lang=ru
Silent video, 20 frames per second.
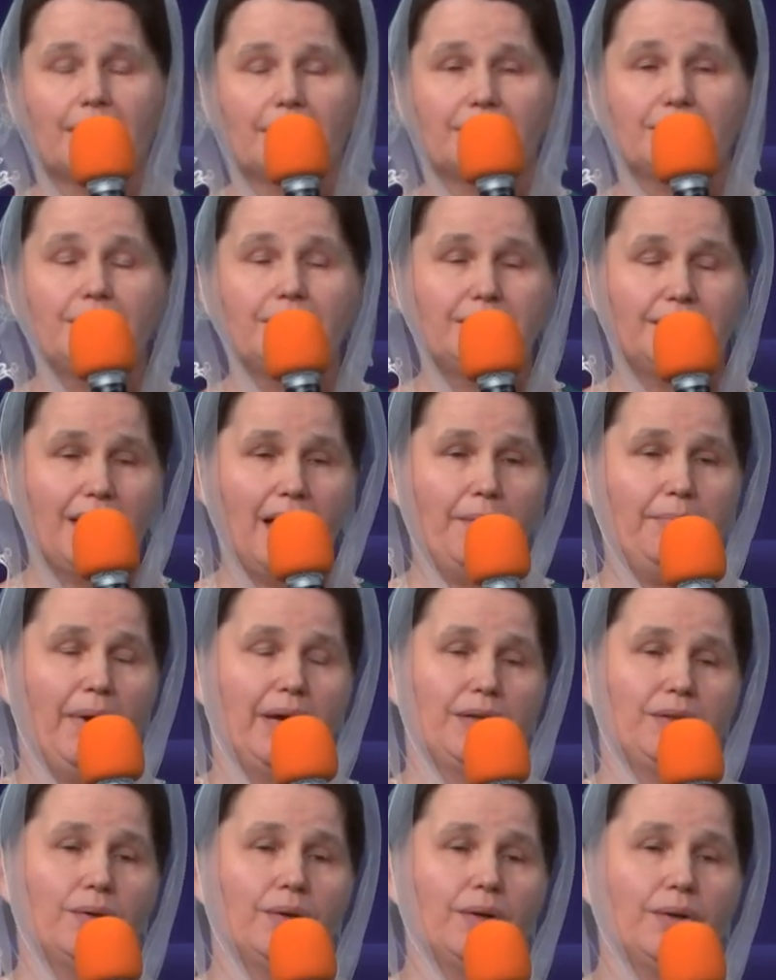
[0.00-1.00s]
«Дитя
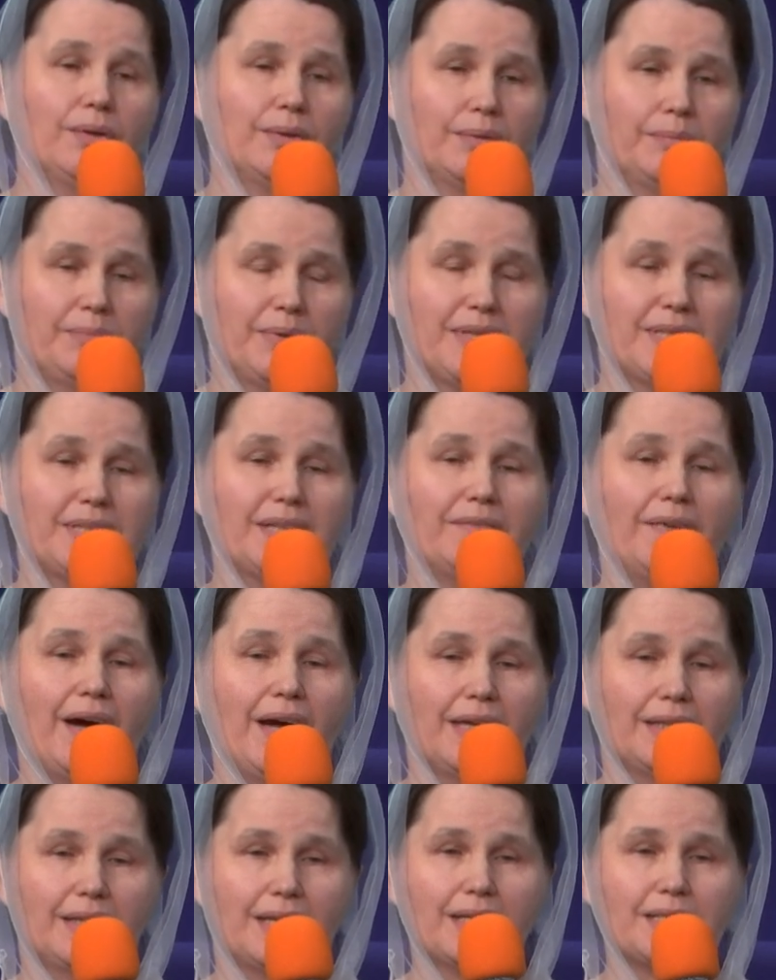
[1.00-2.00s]
мое», —
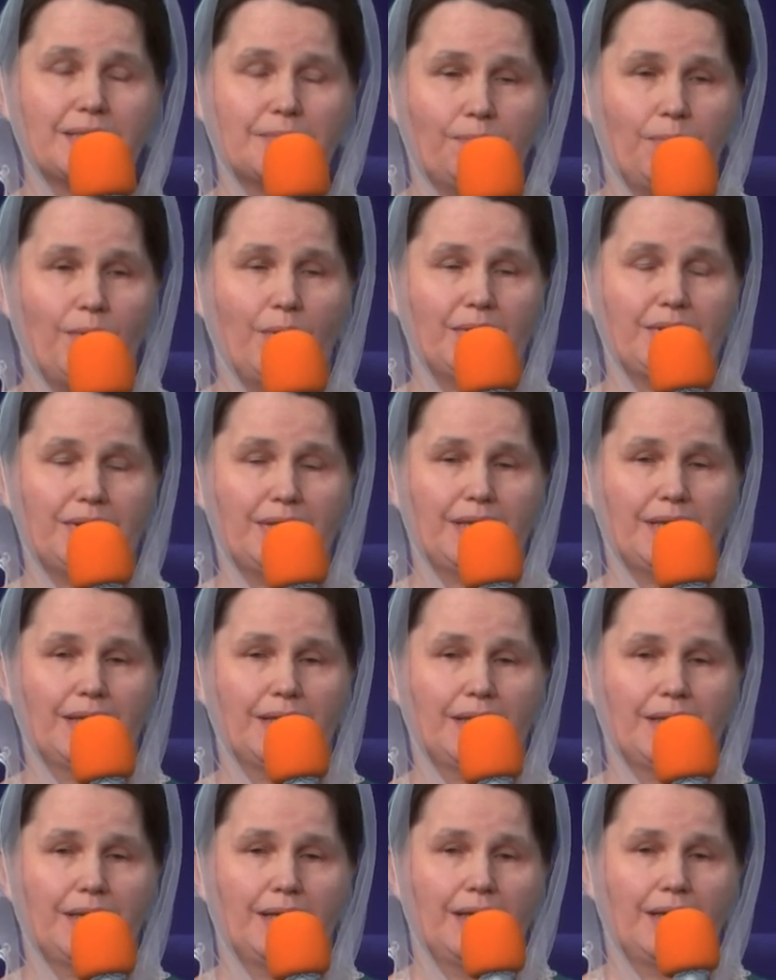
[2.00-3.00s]
призывает Господь, —
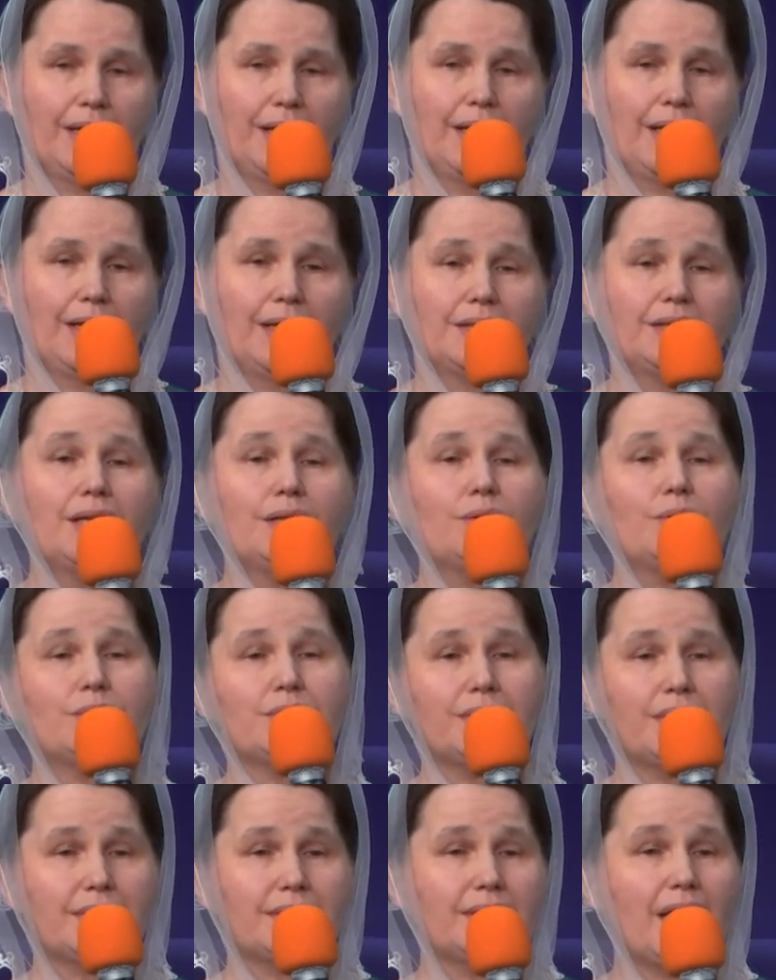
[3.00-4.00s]
«не
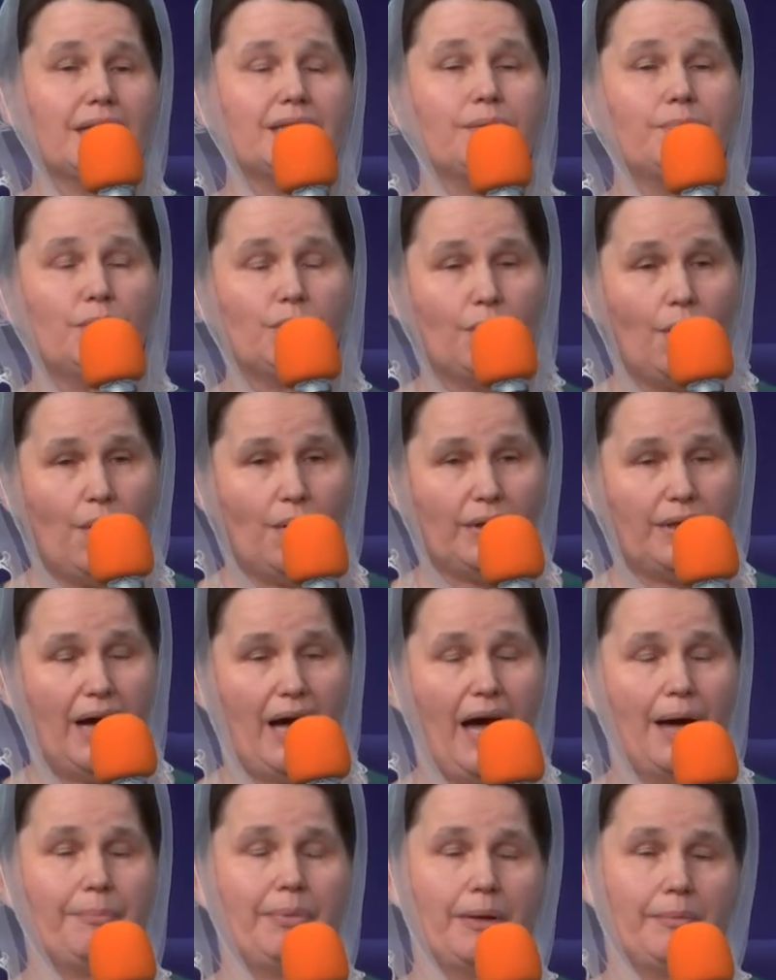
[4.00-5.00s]
нужно знать
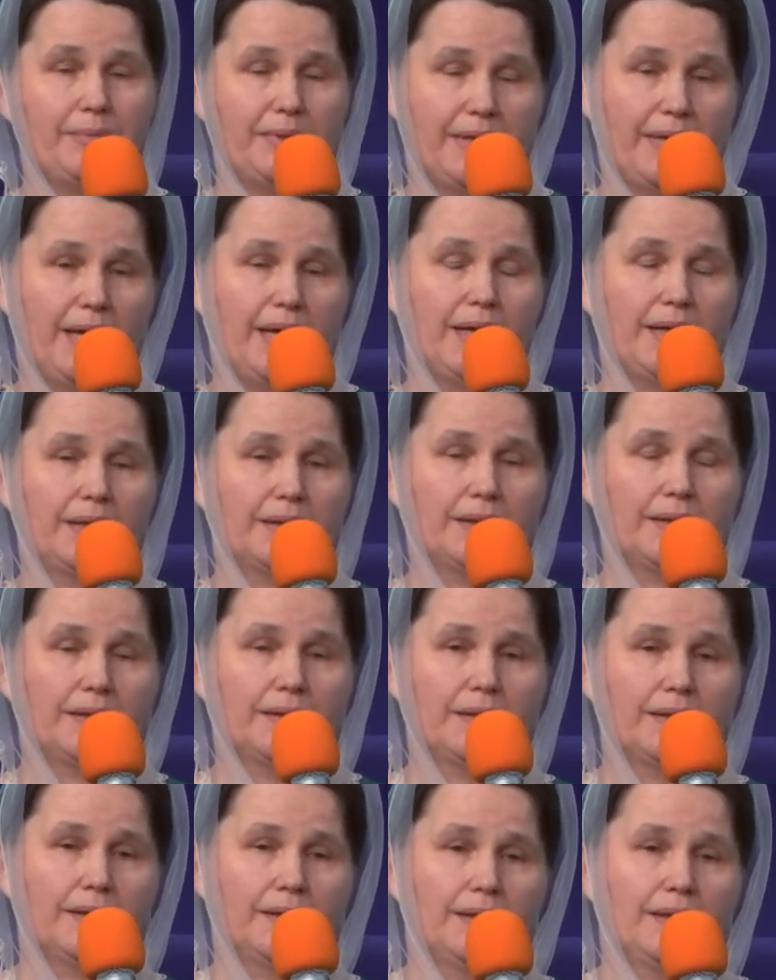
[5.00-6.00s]
много обо мне,
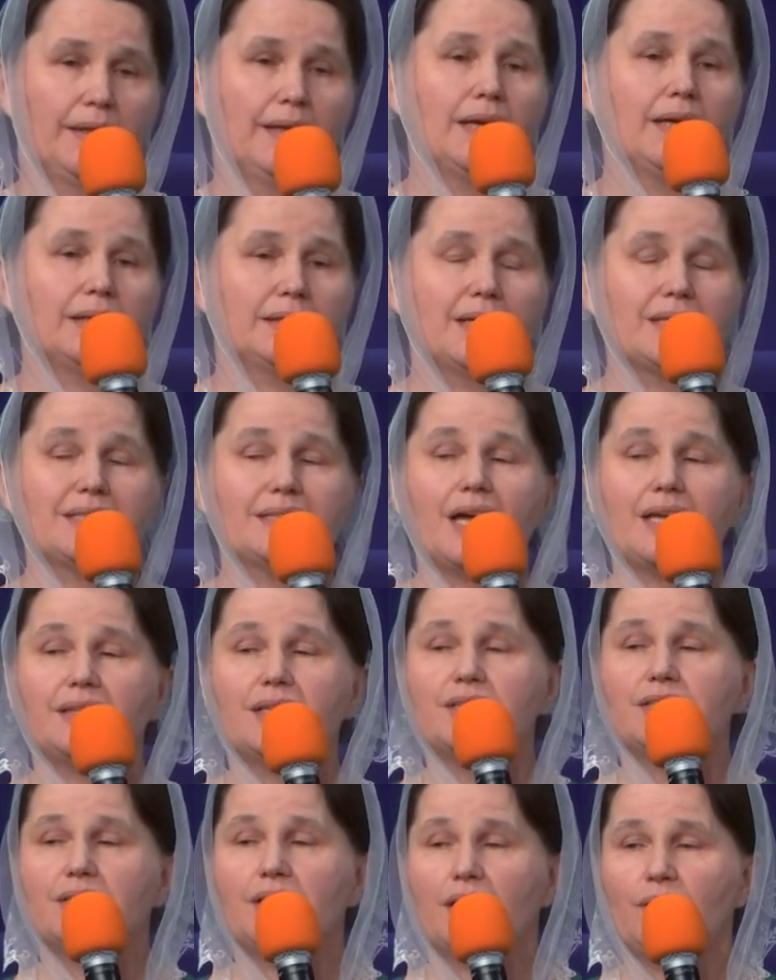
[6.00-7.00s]

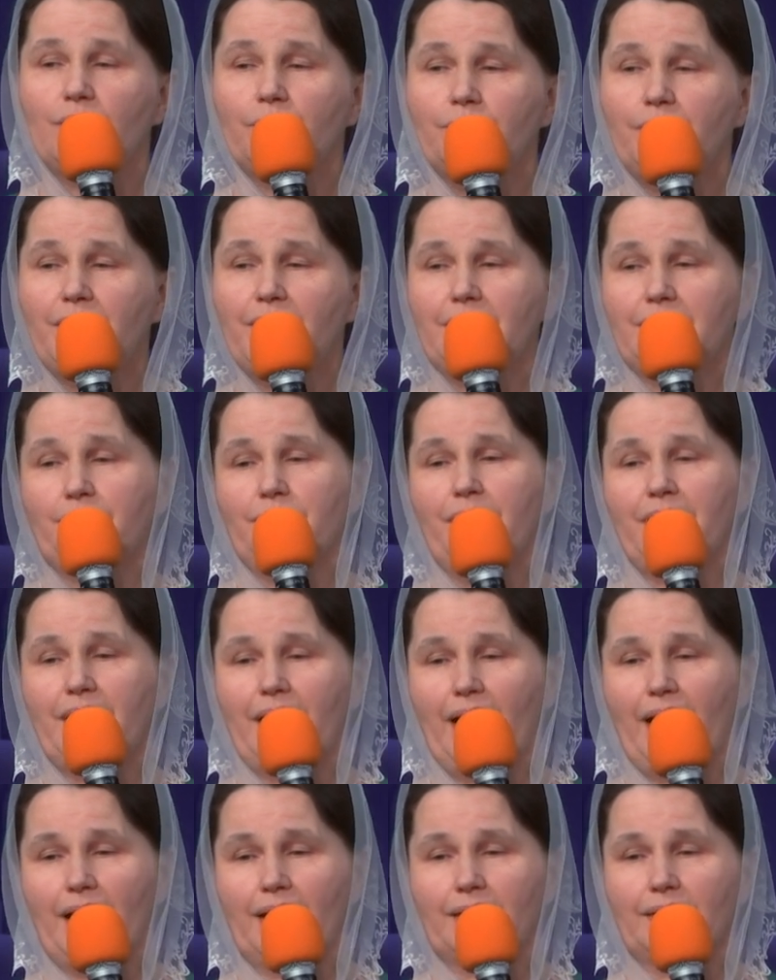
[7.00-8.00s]
достаточно любить
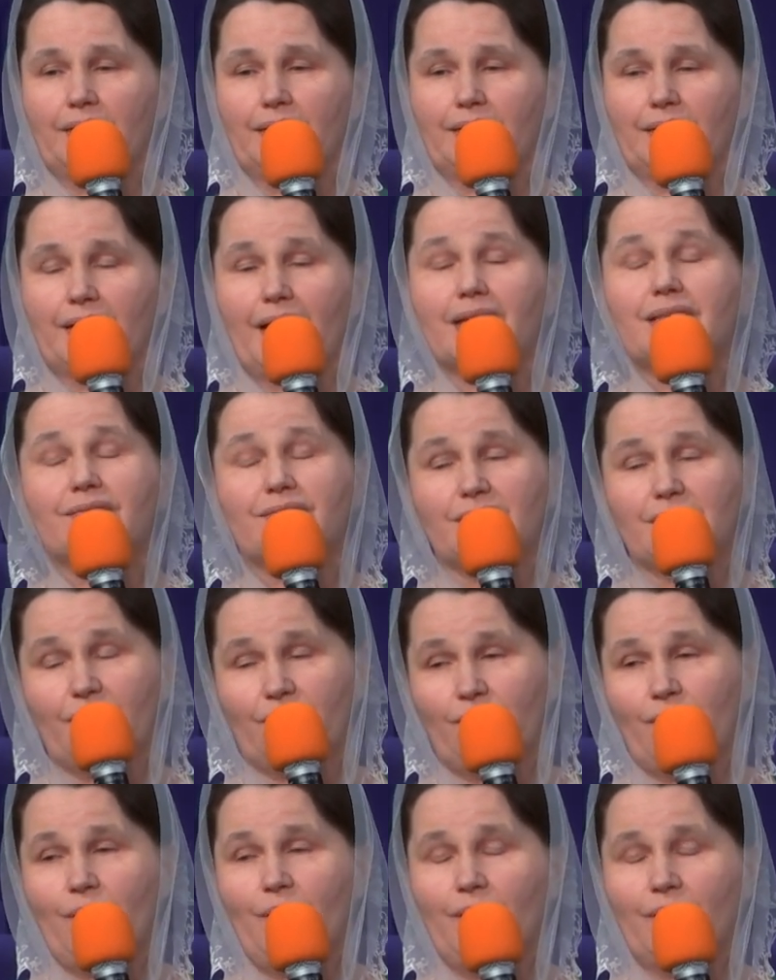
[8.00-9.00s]
меня от
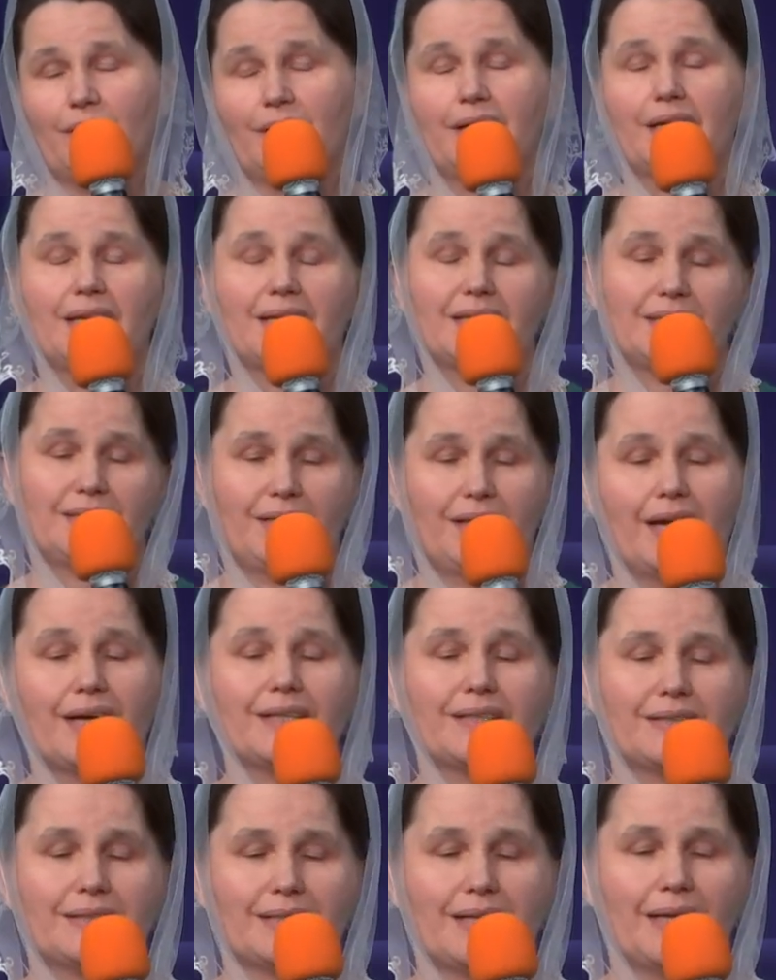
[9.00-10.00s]
всего
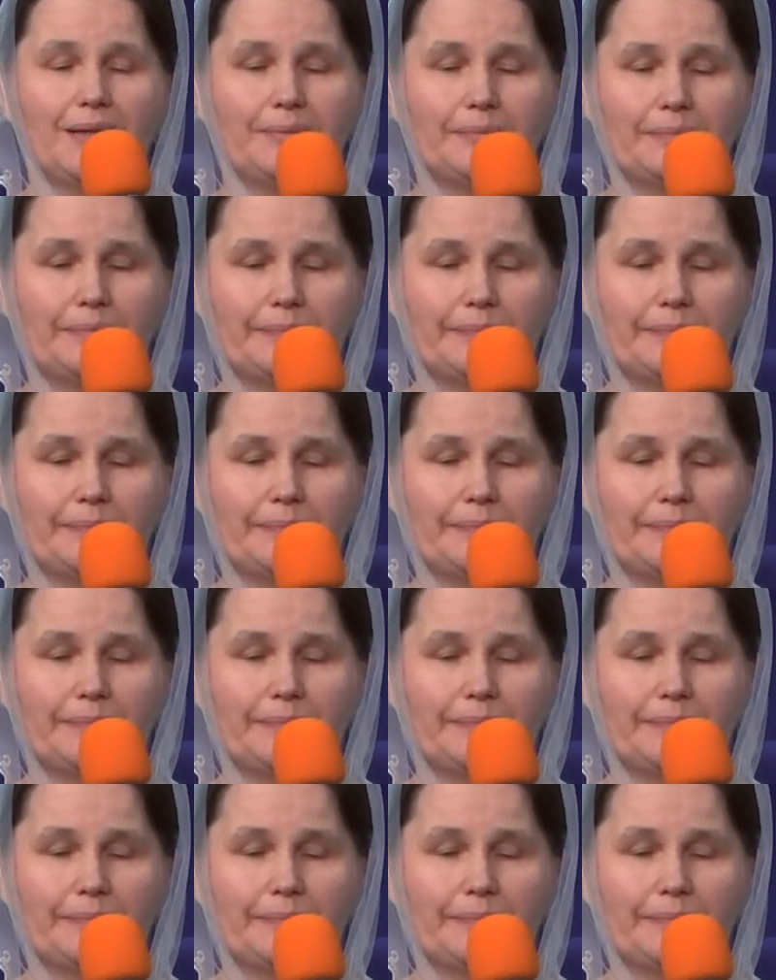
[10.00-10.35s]
сердца.